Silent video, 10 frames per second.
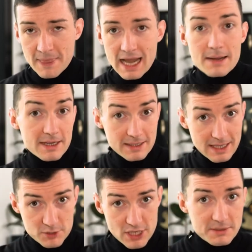Aber er
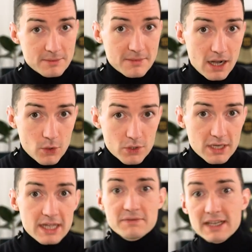beschreibt eben auch,
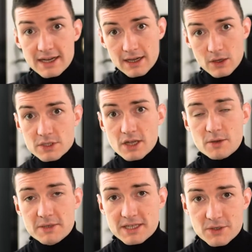wie er da
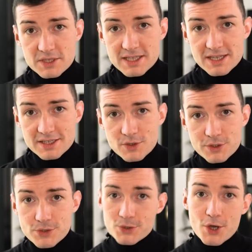rausgekommen ist aus dieser
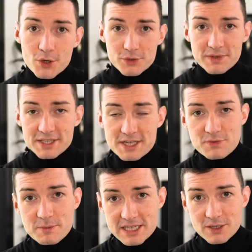Situation und wie es jetzt
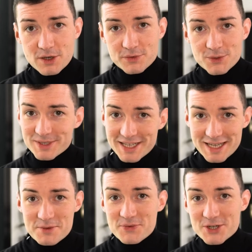viel besser läuft. Und ich
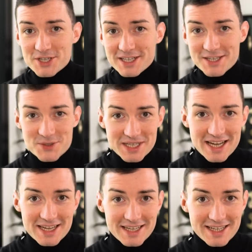kann mir vorstellen, dass du hier
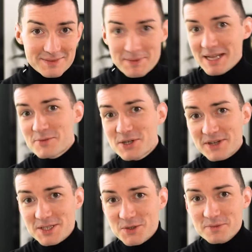eine Menge
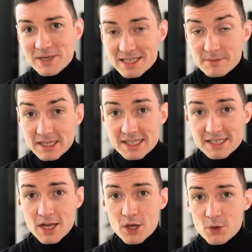Motivation mitnehmen
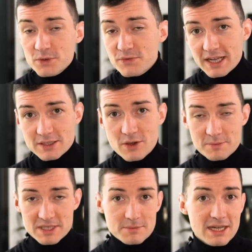kannst und vielleicht auch ein
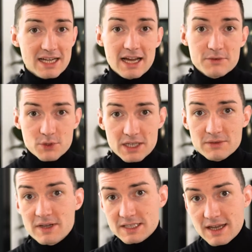bisschen mehr Klarheit für dich,
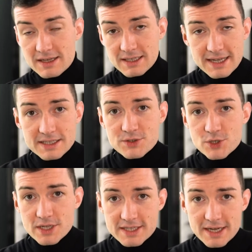was da die nächsten
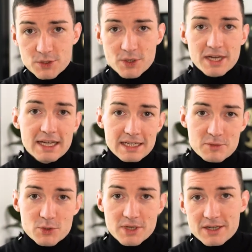Schritte sein können,
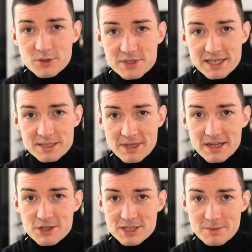damit du deinen Umsatz mehr
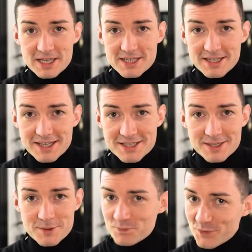stabilisieren
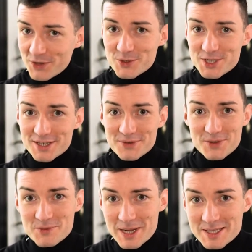kannst. Ich wünsche dir viel
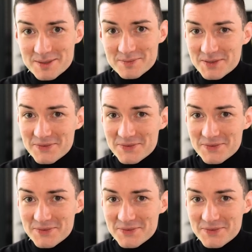Spaß mit